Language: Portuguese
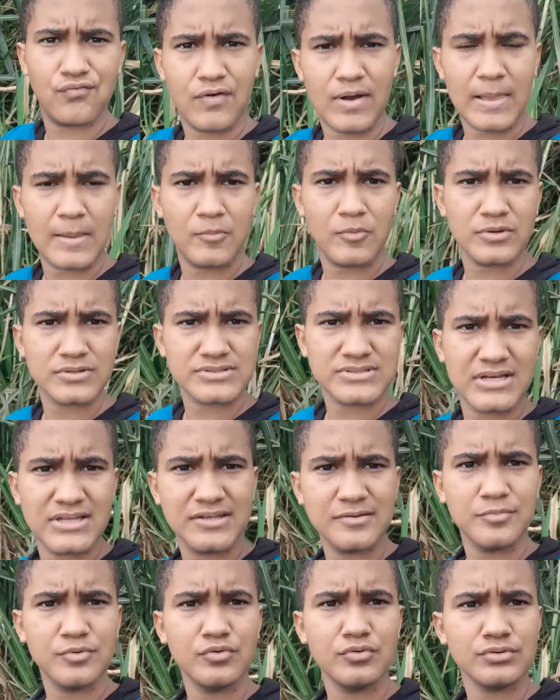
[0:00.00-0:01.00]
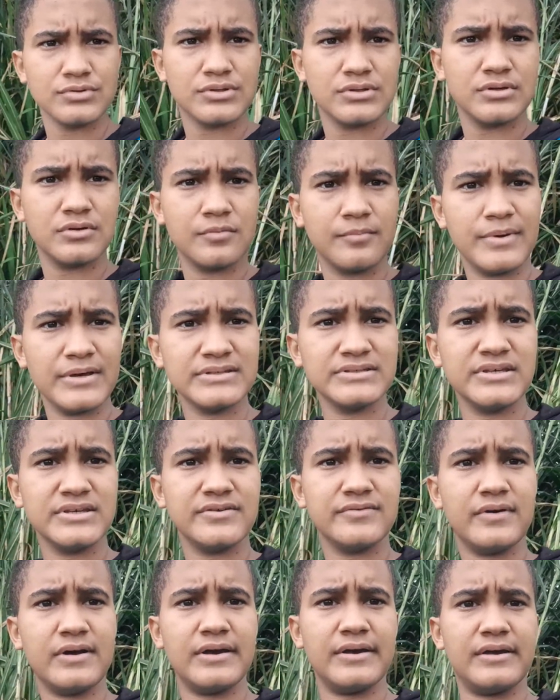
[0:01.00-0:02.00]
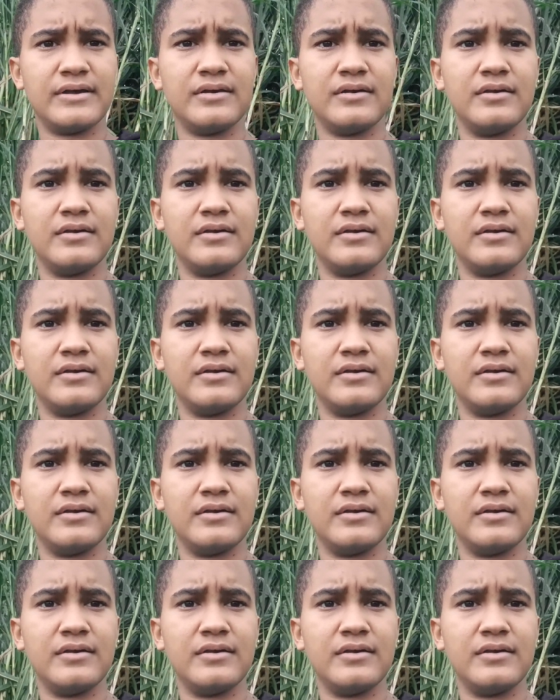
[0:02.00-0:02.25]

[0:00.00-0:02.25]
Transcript: Fala moçada bruto como é que vocês vai?